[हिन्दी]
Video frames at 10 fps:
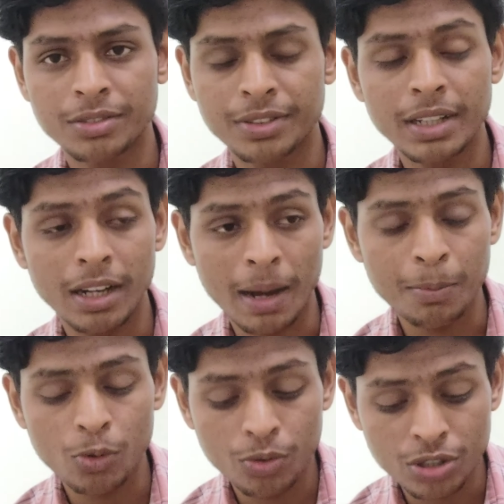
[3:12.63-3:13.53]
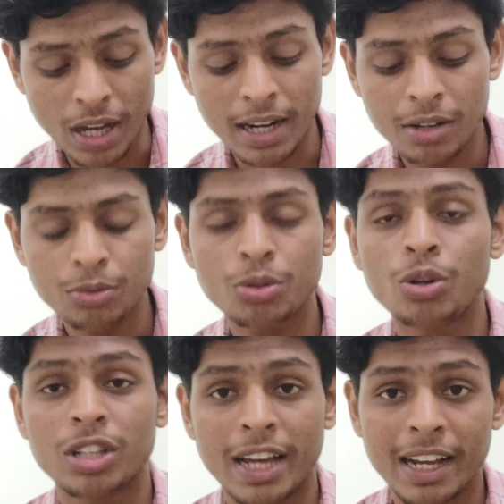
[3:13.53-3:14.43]
फिर आपको सारा वो
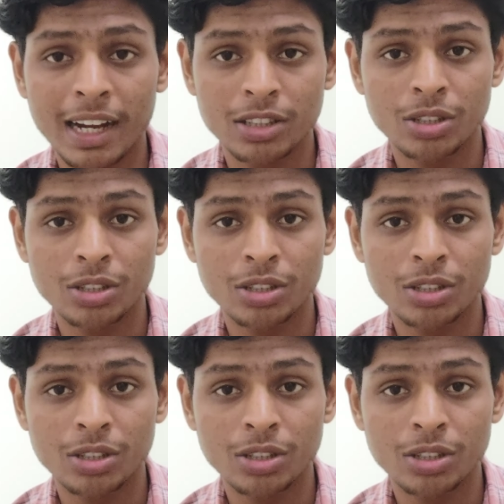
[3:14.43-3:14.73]
खुल जाएगा